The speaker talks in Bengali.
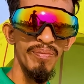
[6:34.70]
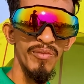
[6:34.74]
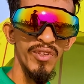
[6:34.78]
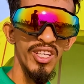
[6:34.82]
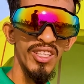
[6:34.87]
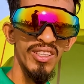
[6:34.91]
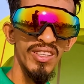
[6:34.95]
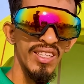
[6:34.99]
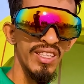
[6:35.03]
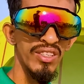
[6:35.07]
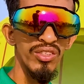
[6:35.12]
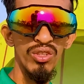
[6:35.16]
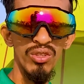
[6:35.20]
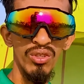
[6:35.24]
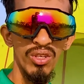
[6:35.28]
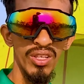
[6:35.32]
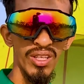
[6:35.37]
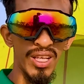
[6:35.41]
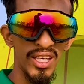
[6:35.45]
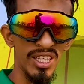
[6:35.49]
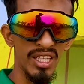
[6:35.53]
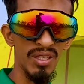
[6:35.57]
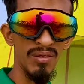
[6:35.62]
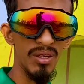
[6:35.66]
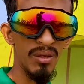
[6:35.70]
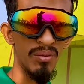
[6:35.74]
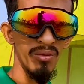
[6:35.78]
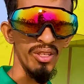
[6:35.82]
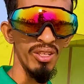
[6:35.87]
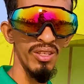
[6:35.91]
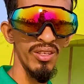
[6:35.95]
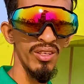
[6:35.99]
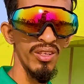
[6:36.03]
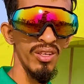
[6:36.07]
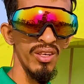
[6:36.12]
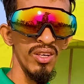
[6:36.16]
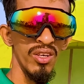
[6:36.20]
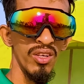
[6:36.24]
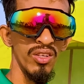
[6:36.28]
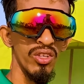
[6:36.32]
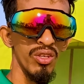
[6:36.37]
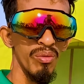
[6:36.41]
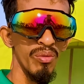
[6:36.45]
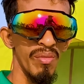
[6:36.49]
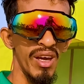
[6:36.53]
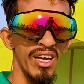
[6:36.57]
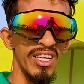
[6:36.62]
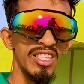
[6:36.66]
আপনারা তিনজন করে থাকতে পারবেন
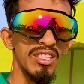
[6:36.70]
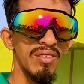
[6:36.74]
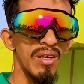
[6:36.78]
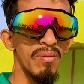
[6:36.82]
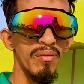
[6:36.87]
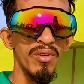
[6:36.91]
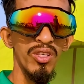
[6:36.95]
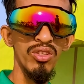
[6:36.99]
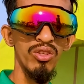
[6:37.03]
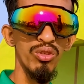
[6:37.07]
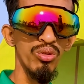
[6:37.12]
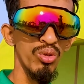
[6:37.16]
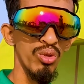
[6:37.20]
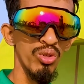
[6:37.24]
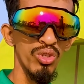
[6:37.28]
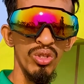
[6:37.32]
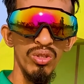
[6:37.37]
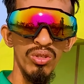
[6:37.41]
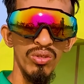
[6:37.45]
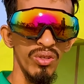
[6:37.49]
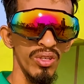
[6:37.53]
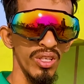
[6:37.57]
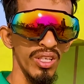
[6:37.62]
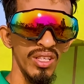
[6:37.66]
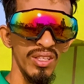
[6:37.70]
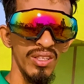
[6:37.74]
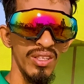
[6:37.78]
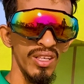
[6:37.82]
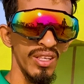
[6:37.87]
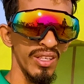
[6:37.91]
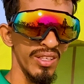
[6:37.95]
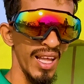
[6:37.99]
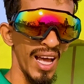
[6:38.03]
ম্যাক্সিমাম কিন্তু দুজন করেই